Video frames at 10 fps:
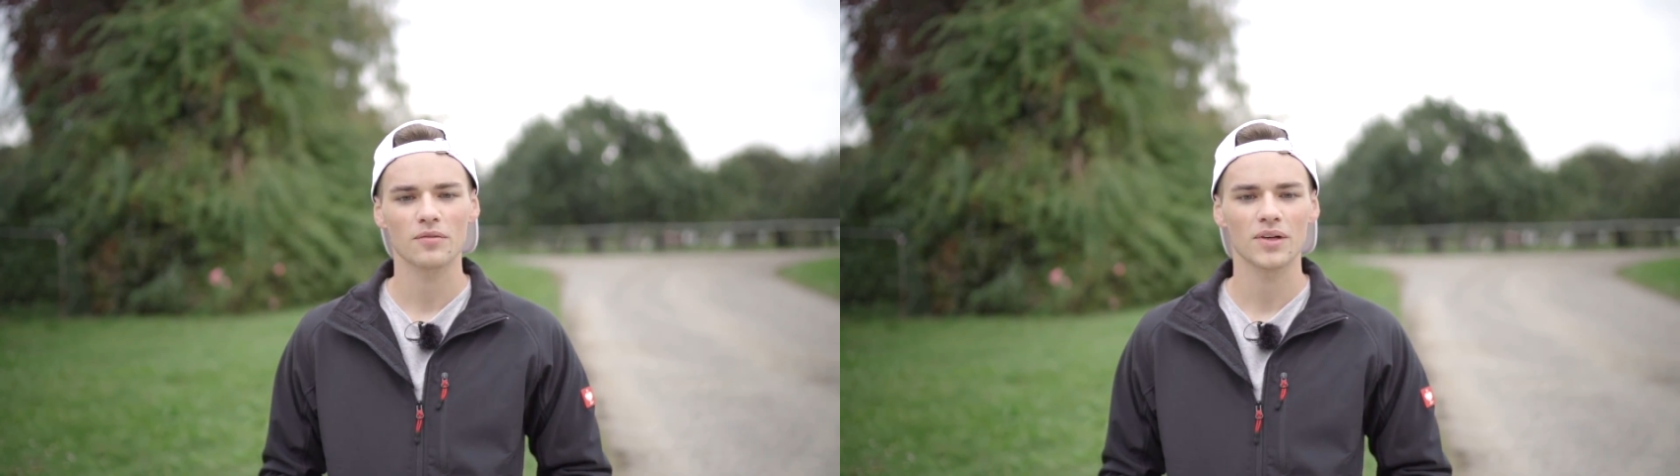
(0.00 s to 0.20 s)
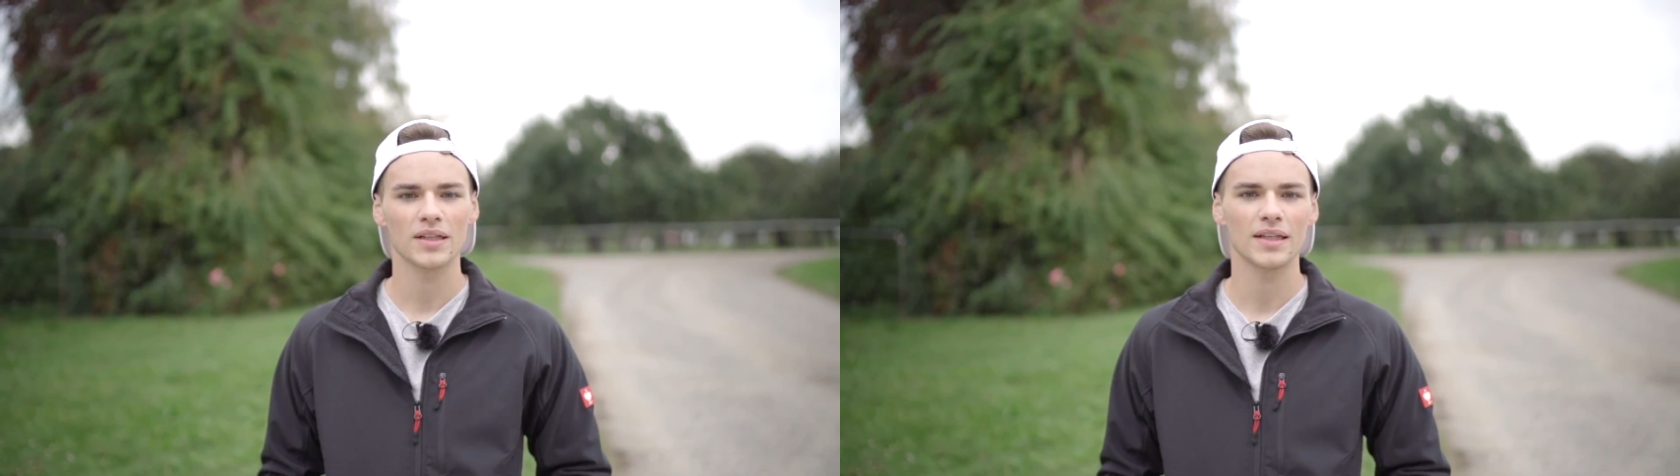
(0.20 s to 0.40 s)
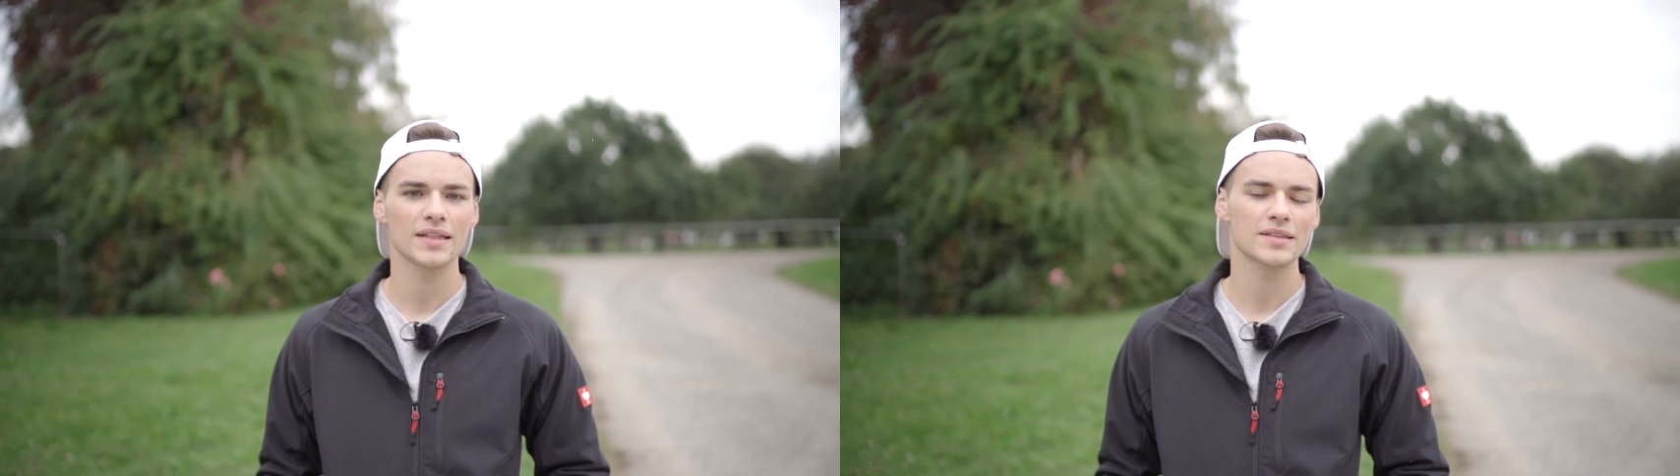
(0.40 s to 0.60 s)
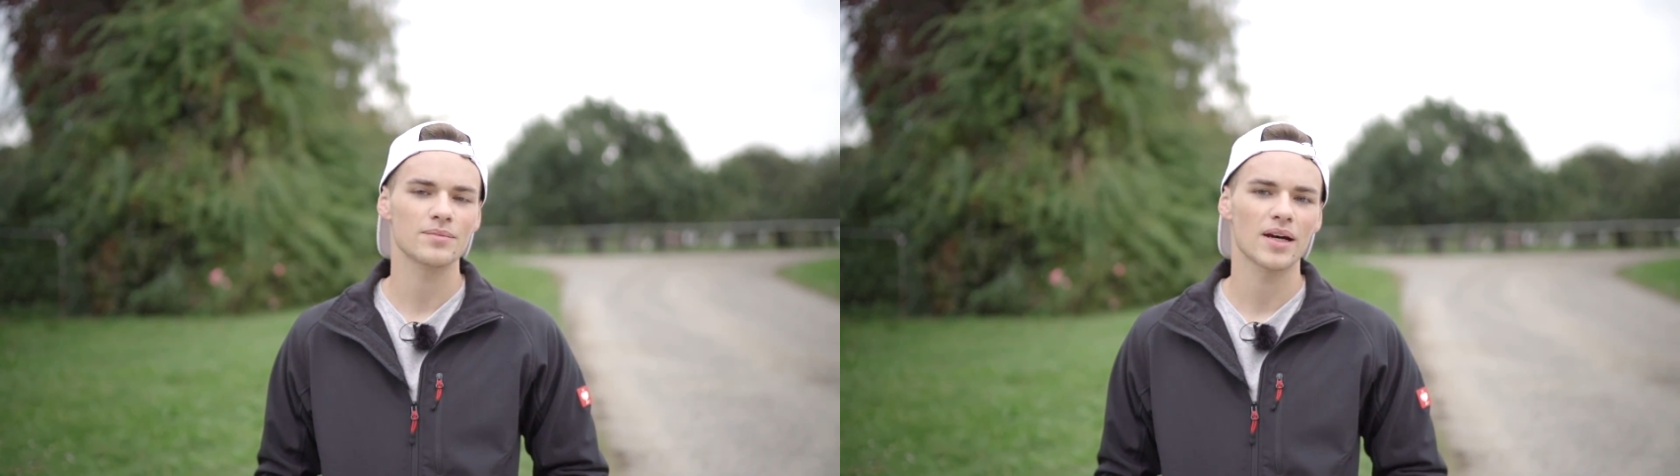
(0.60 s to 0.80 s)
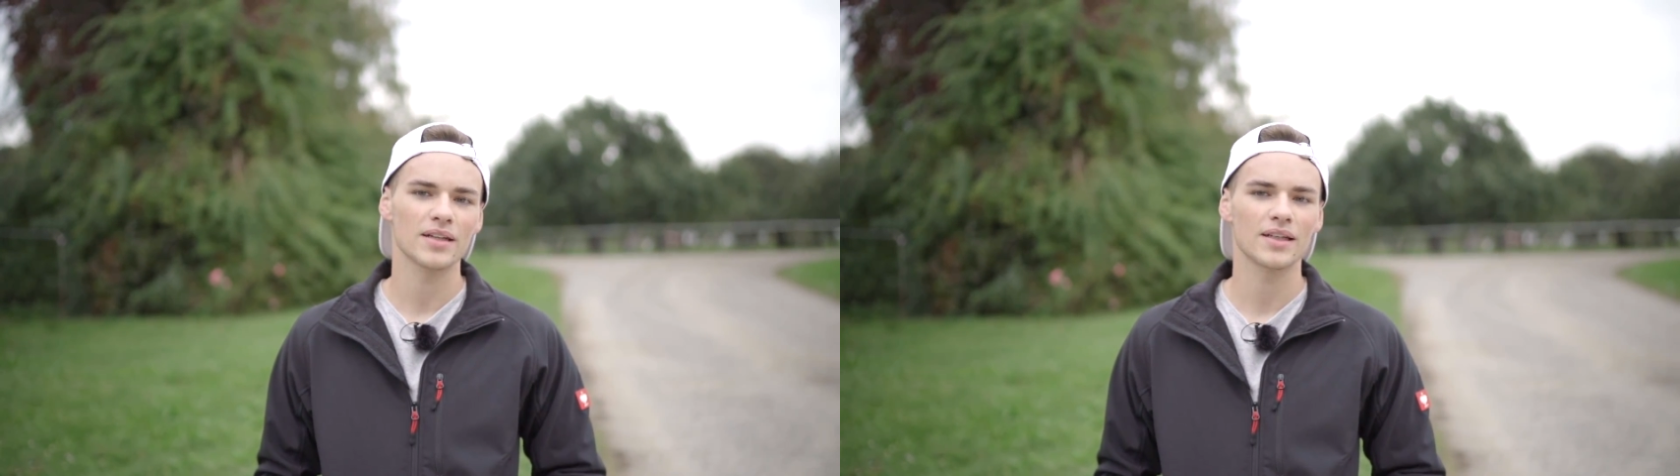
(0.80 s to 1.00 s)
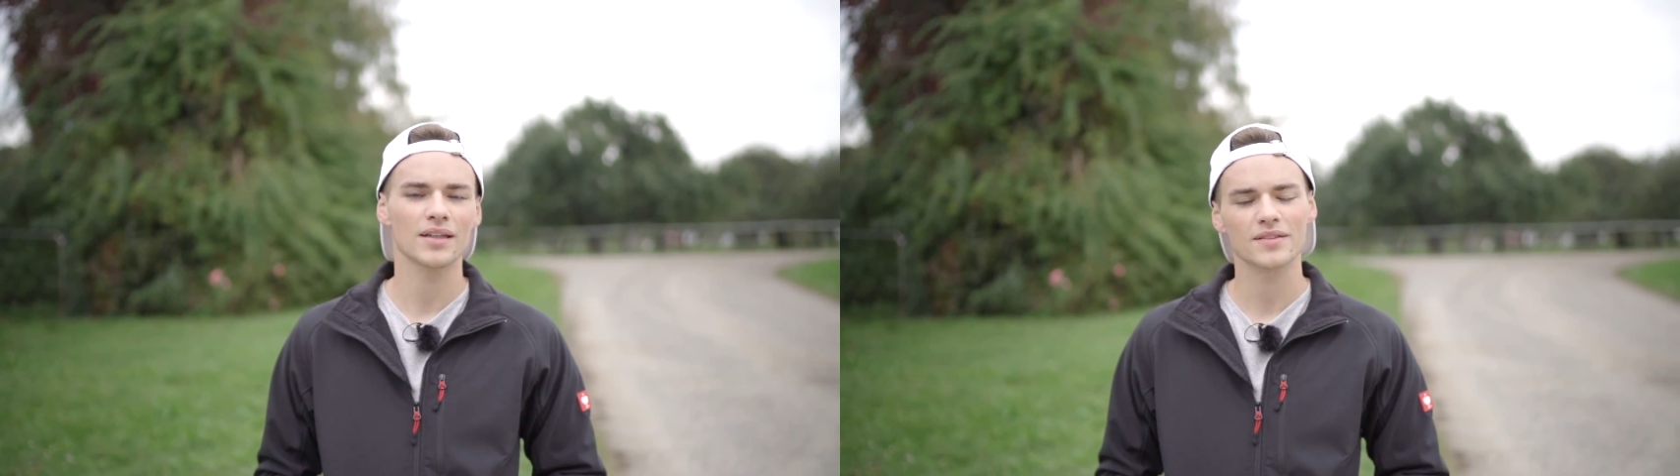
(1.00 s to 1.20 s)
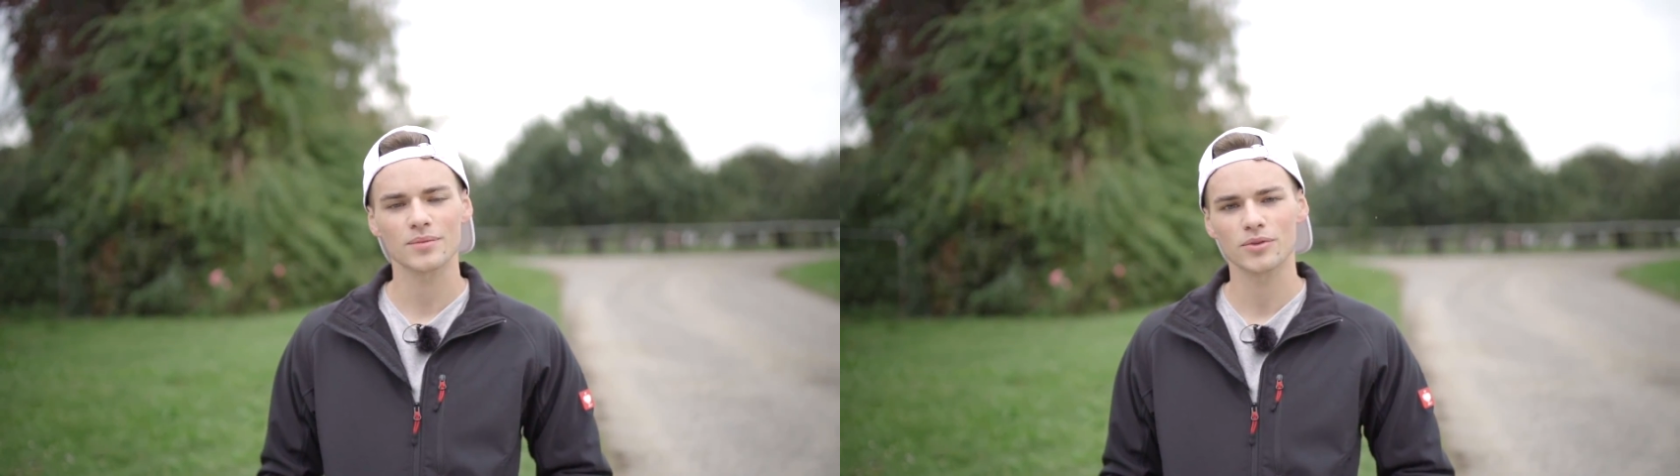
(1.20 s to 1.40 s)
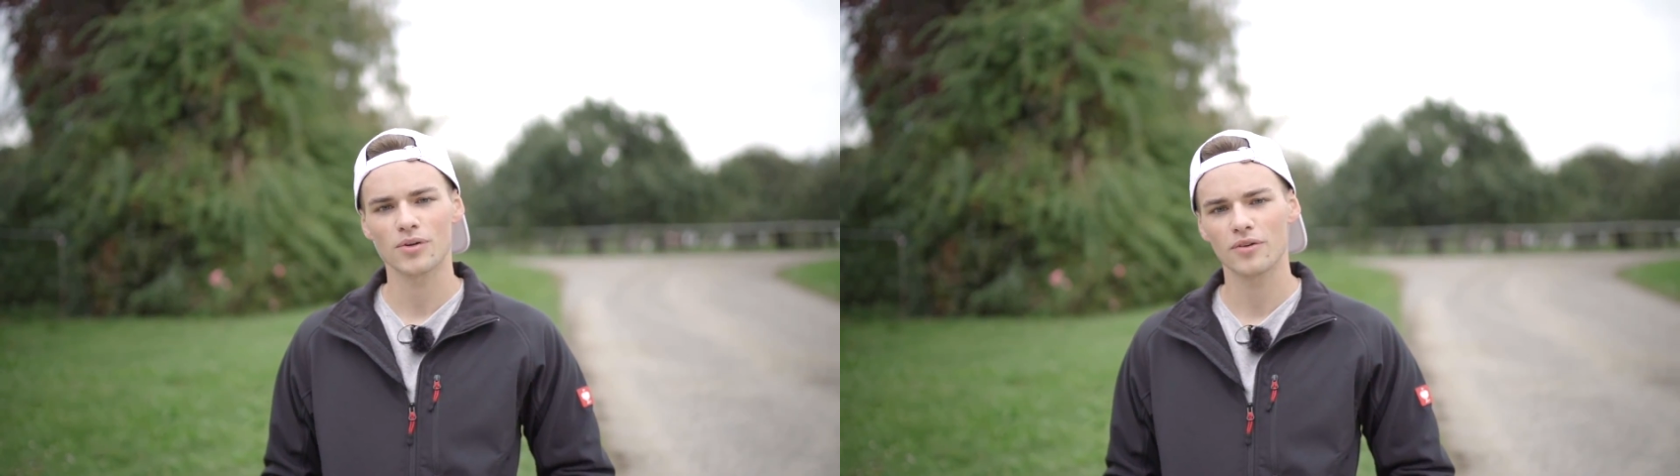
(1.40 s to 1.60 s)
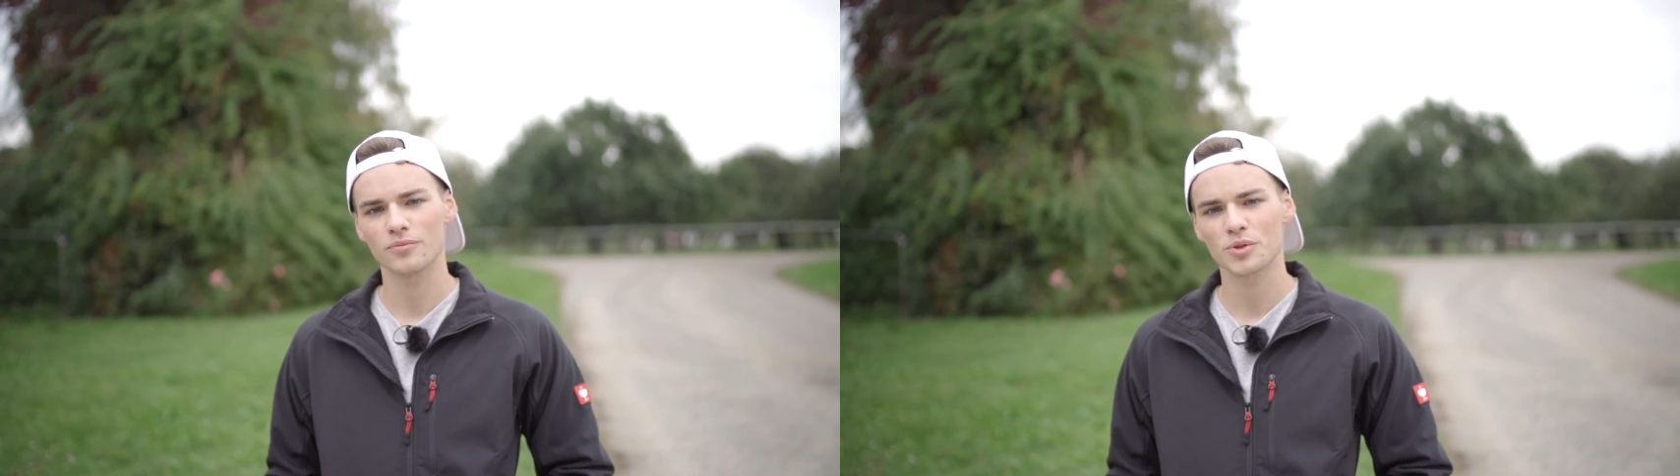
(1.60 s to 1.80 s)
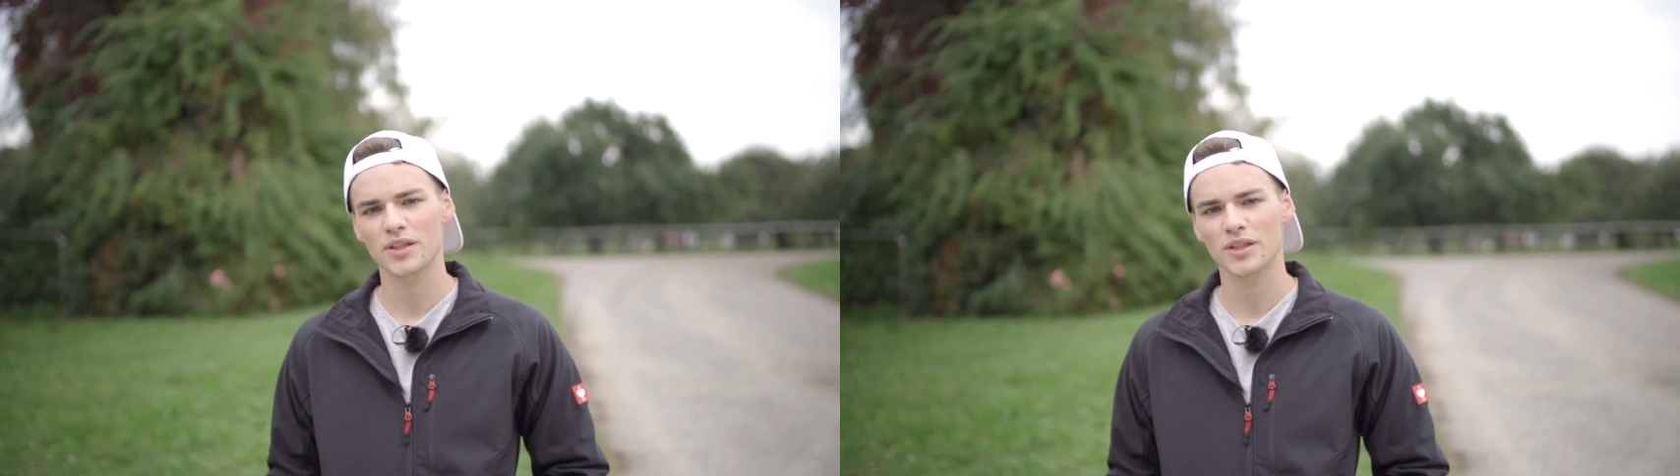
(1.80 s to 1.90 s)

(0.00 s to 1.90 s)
weil die letzten Male ging das immer nur auf dem